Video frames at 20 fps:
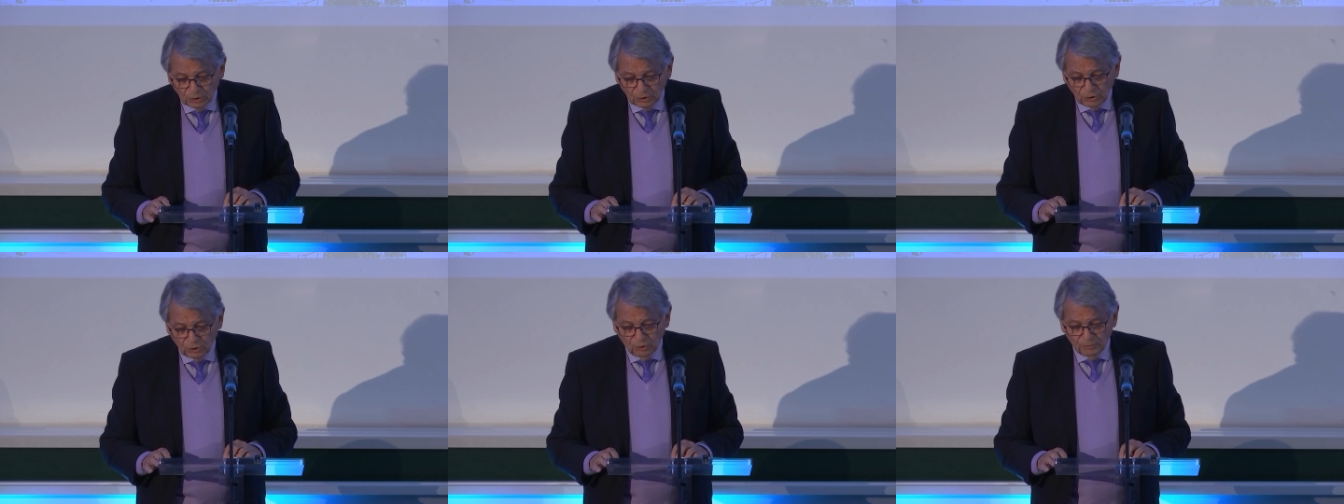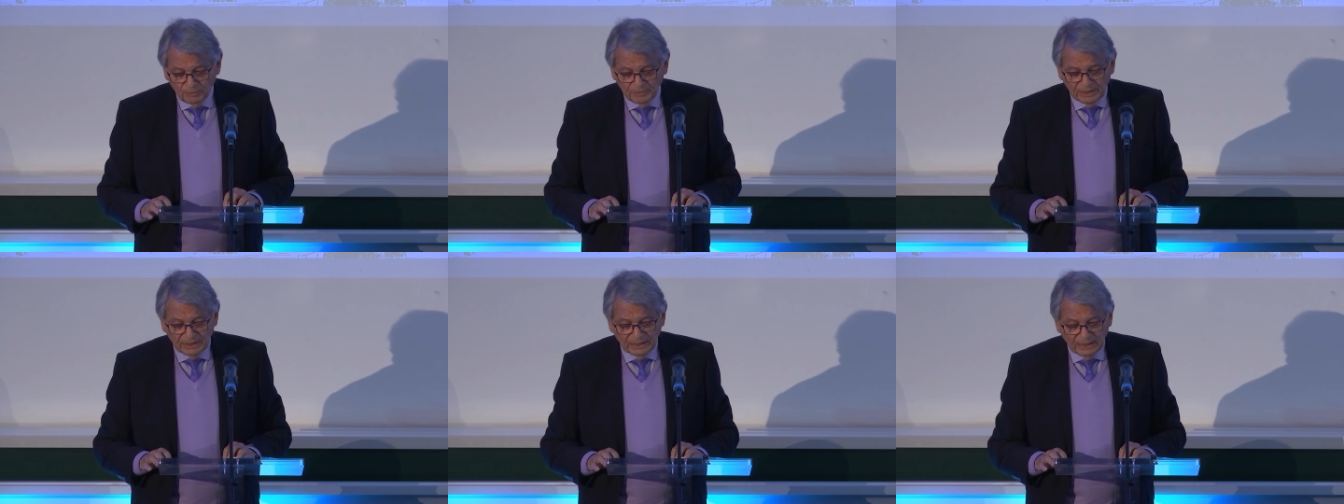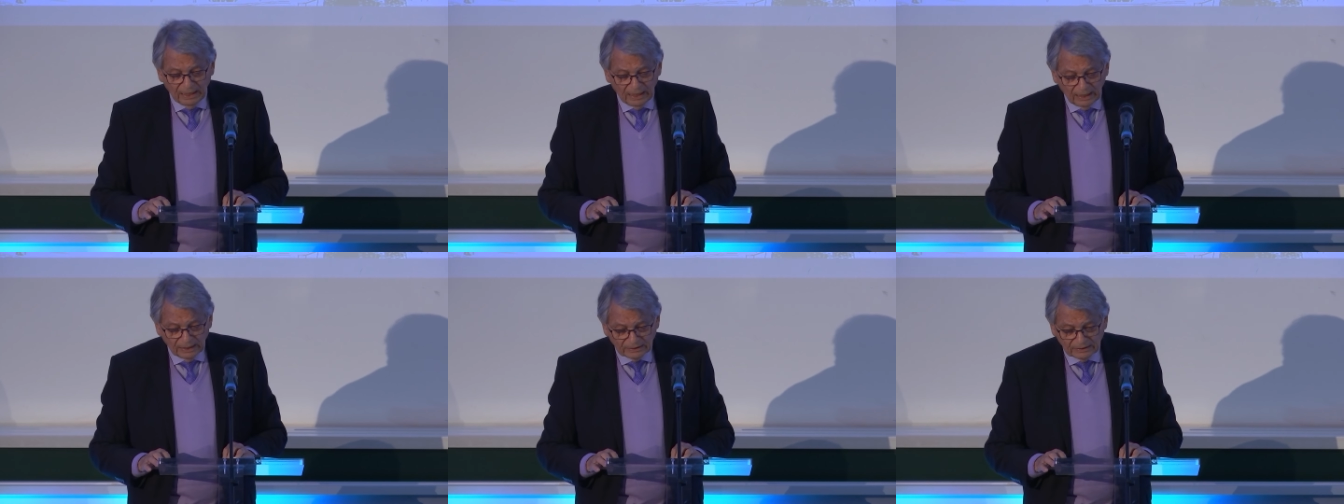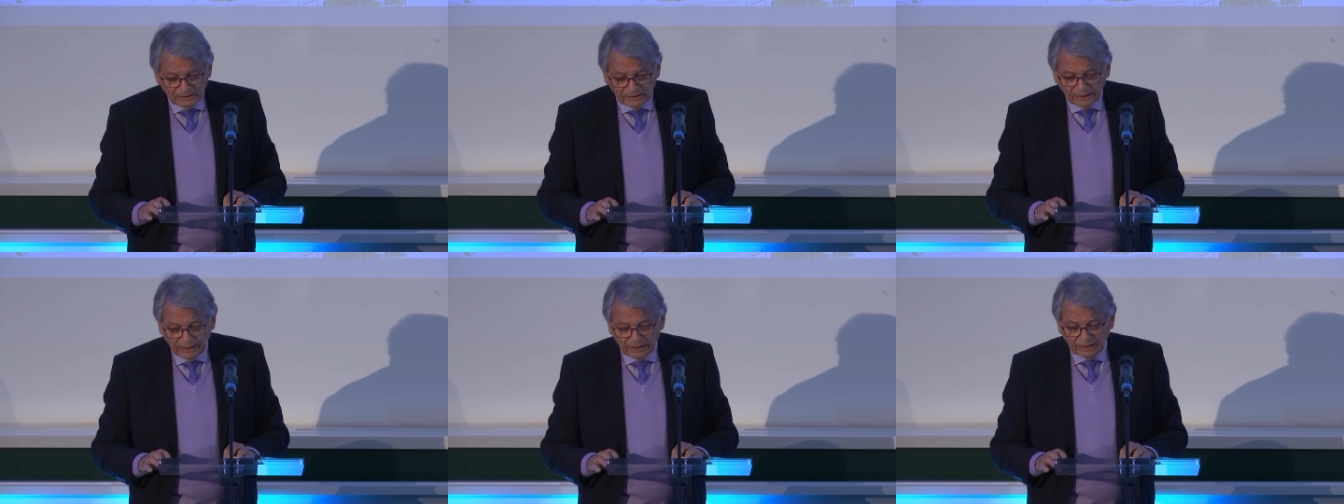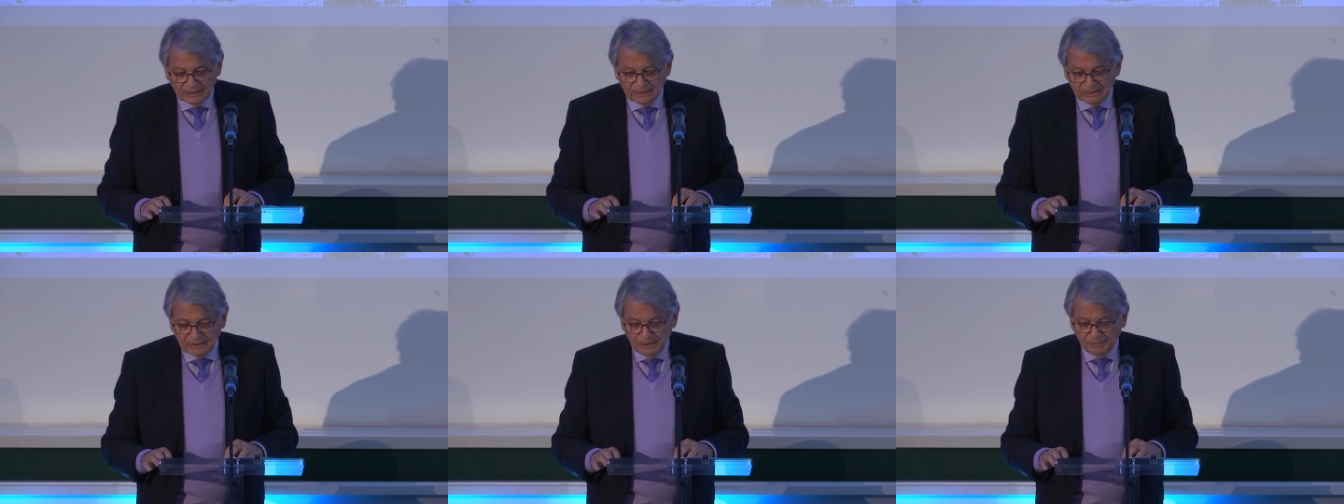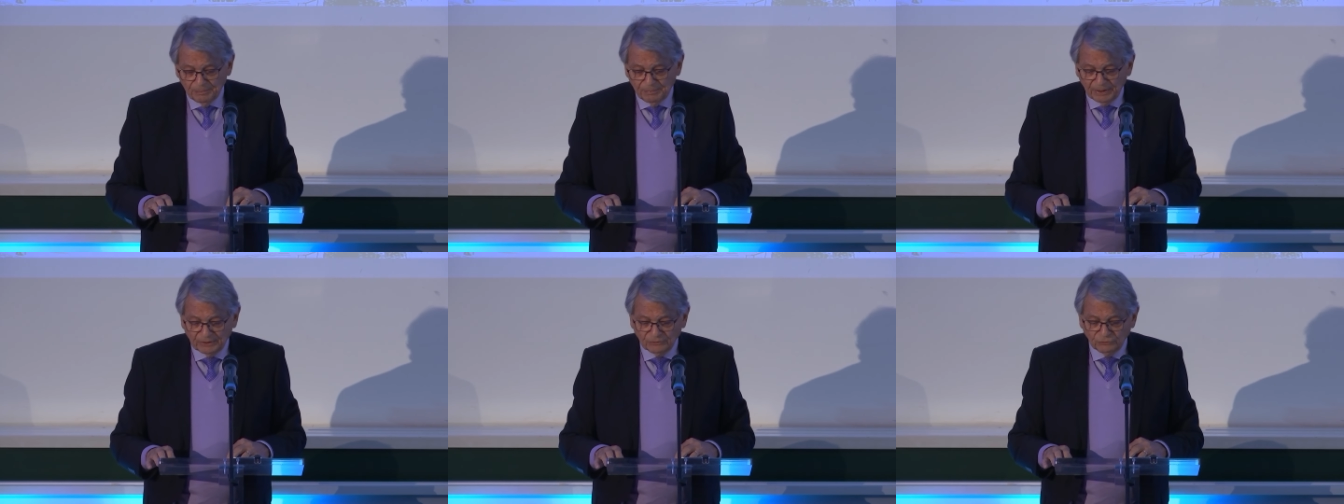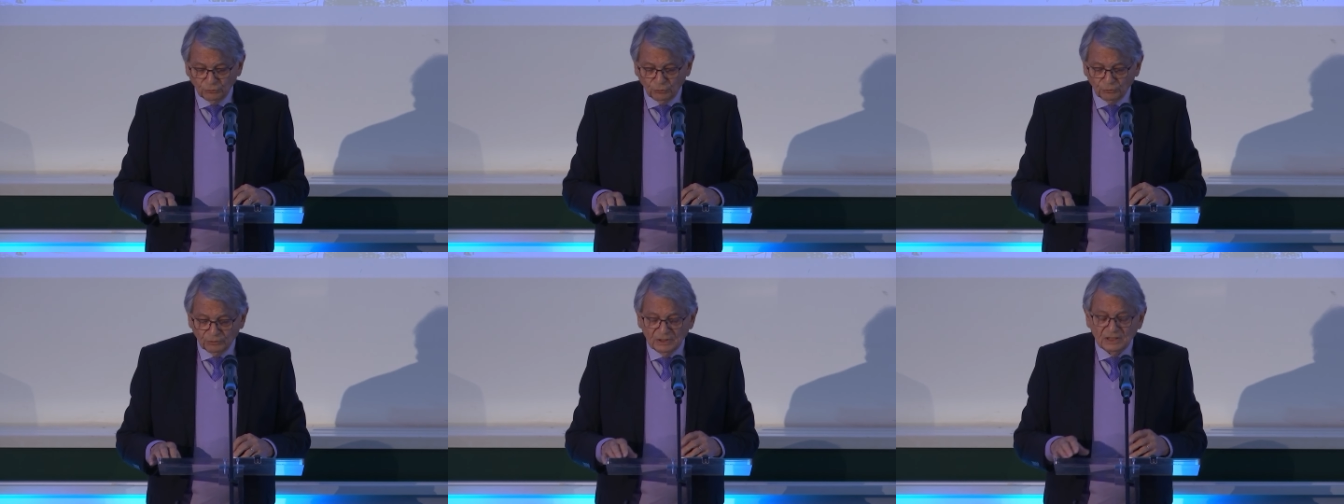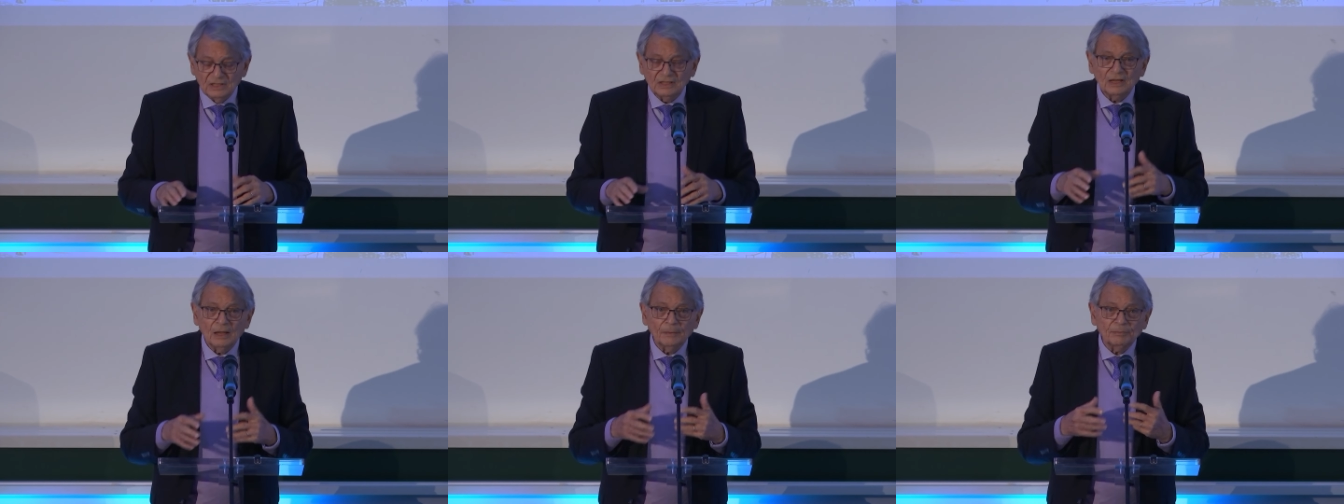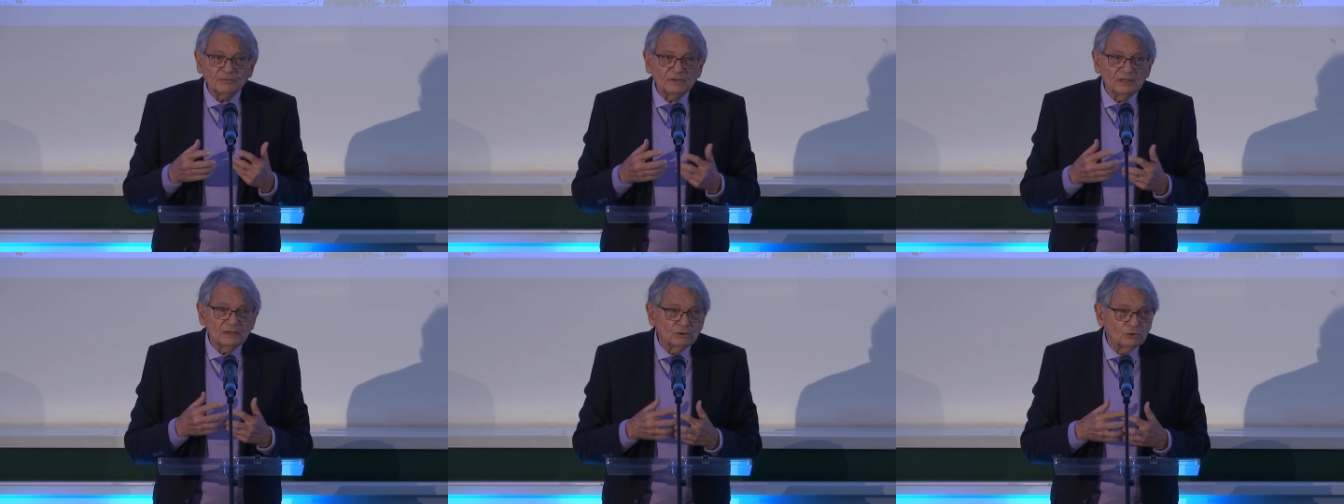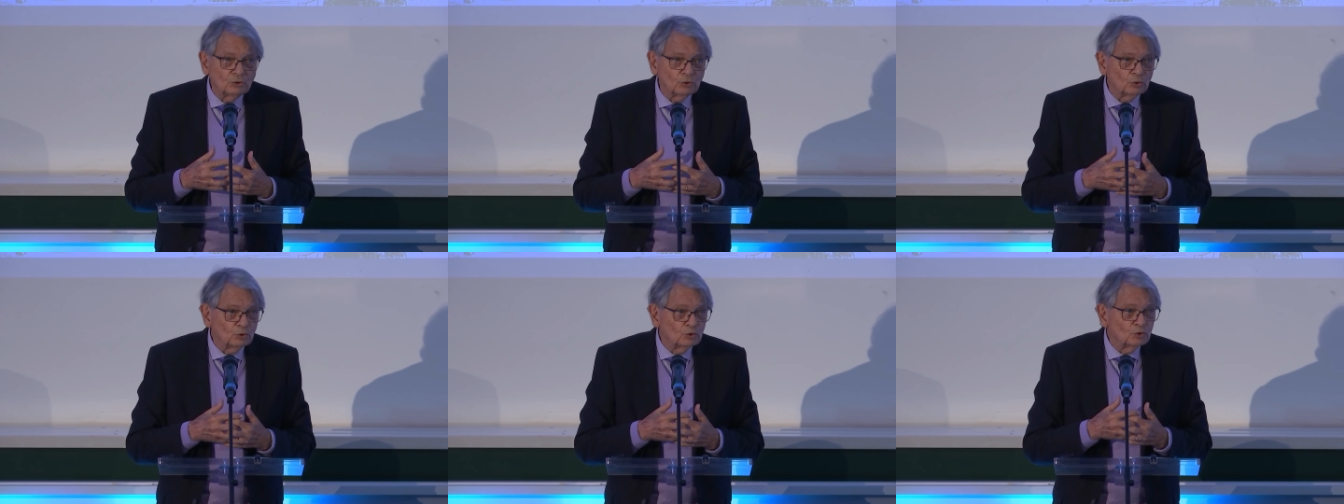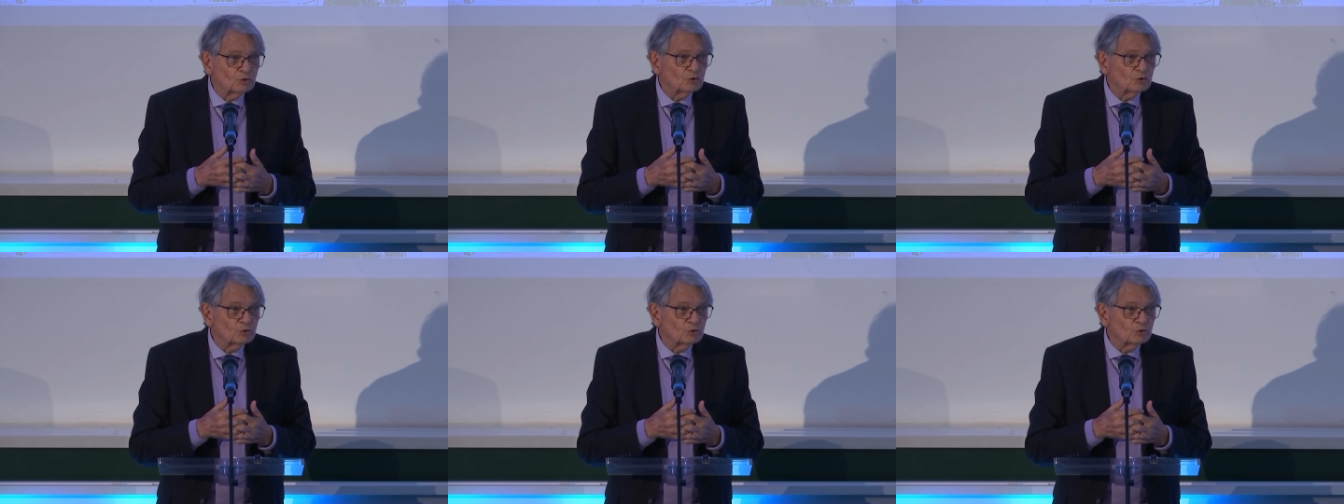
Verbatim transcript: l'homme est caractérisé par son inaptitude